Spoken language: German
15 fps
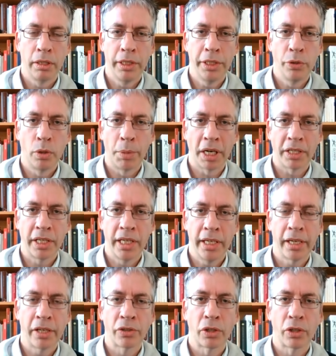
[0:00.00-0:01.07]
äh, nicht nur
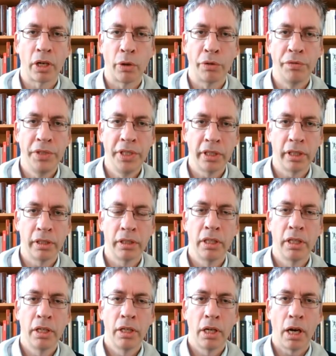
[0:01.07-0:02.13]
Bakterien, sondern auch
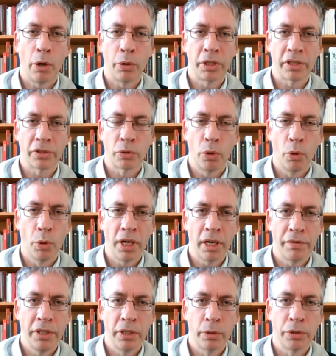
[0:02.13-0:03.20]
Viren, auch das
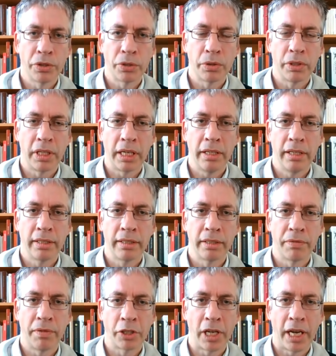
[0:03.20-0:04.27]
Coronavirus. Und dann ist
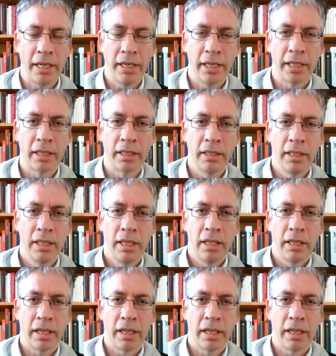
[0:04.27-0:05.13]
es wahrscheinlicher,